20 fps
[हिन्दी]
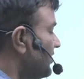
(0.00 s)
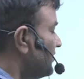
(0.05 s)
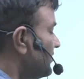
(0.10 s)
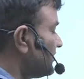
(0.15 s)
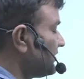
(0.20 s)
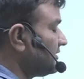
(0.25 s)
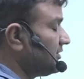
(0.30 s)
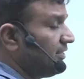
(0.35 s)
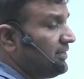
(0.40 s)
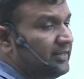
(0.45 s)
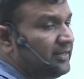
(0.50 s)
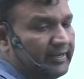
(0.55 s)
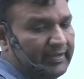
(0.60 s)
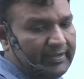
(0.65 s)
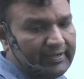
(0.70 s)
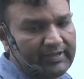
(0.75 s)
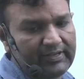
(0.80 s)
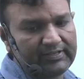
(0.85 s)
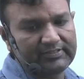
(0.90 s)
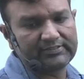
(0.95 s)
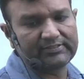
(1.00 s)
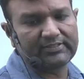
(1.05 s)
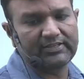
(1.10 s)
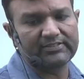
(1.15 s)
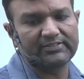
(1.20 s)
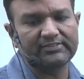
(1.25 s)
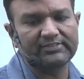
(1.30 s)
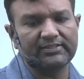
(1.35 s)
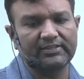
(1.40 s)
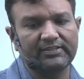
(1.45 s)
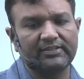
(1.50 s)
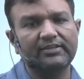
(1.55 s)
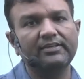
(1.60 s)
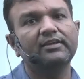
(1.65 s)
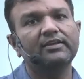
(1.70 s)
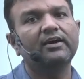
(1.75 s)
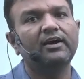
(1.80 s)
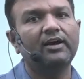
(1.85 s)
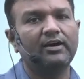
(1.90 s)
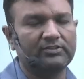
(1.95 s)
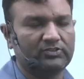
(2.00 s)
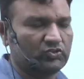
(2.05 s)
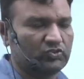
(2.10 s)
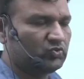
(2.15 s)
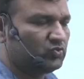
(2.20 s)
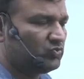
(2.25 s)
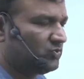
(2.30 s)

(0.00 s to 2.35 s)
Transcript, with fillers: सी रहेगा इसका सही आंसर